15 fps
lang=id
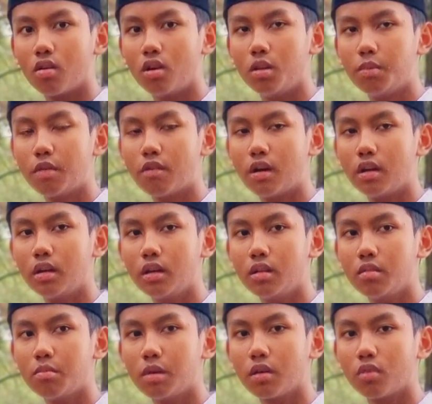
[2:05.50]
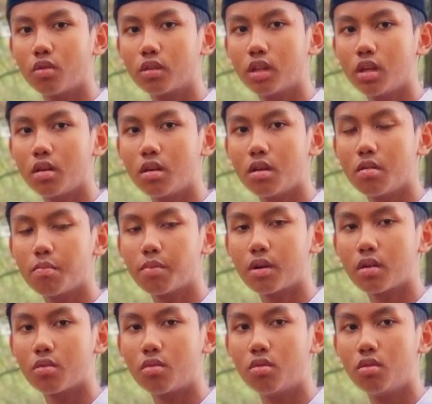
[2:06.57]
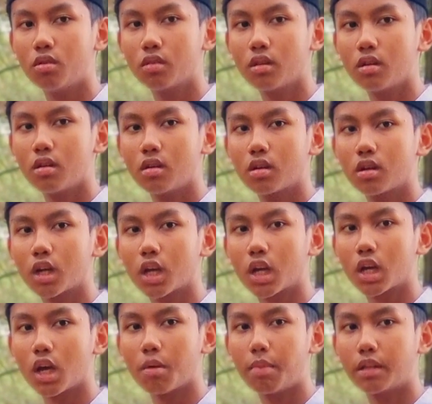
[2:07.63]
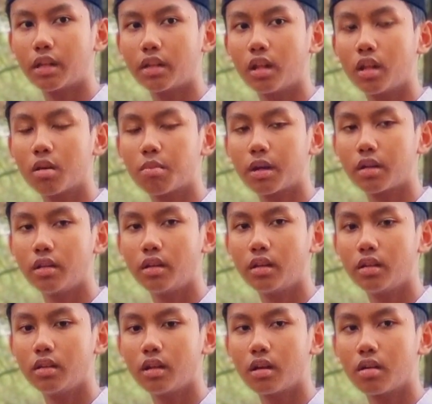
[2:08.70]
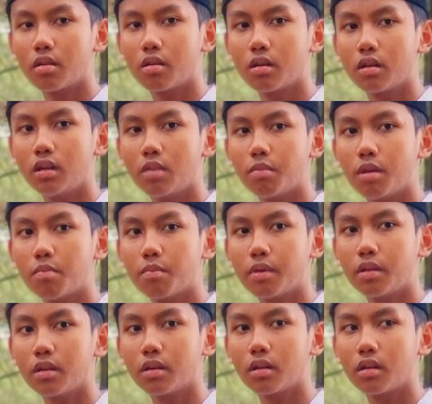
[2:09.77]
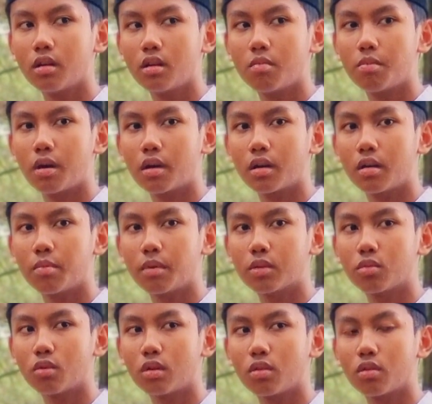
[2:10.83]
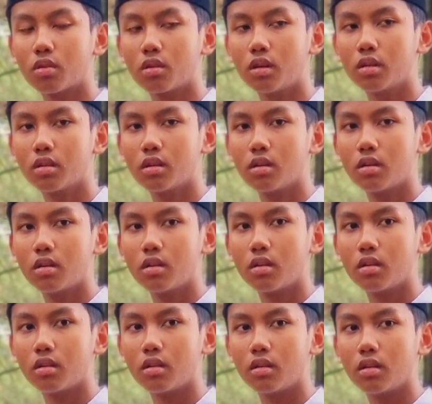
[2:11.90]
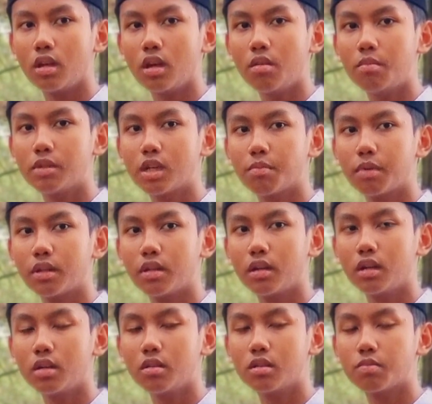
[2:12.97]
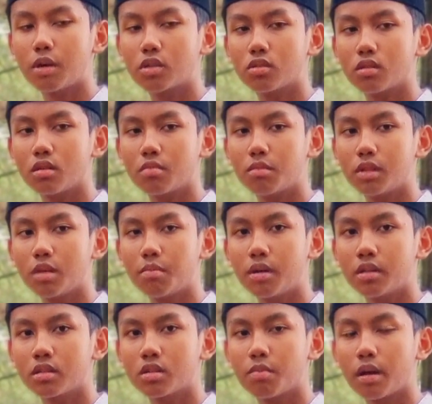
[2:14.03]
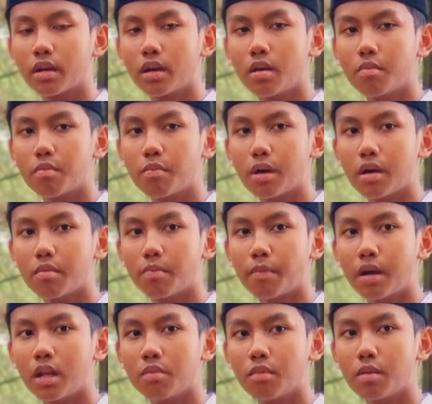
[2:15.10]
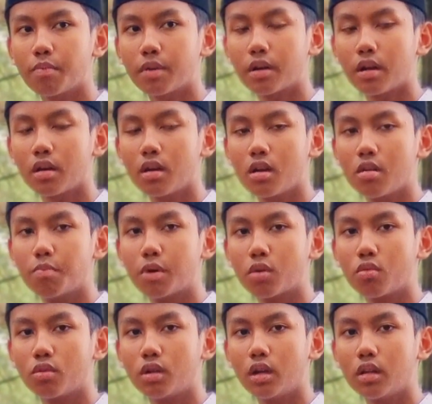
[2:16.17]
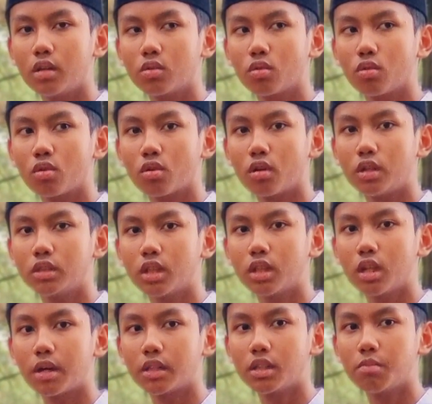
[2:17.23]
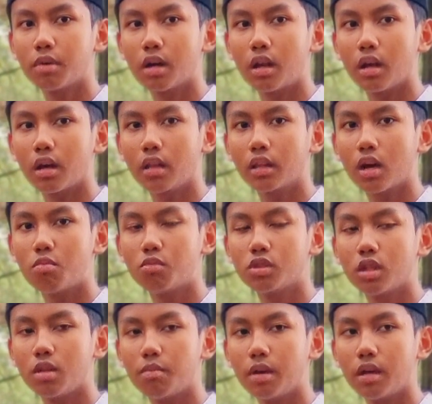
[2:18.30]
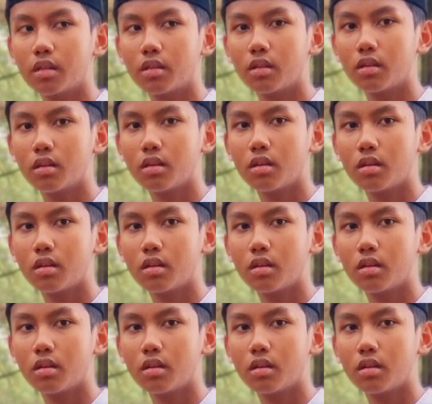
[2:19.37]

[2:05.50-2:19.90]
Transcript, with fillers: Oleh bin Walid mengikuti perang Uhud. Kehebatan dan keberanian yang dia pimpin para pasukan Quraisy, Ia mendapat diri mendapat sebagai paling perang berkuda di suku Quraisy dan berhasil mengalahkan kaum muslimin.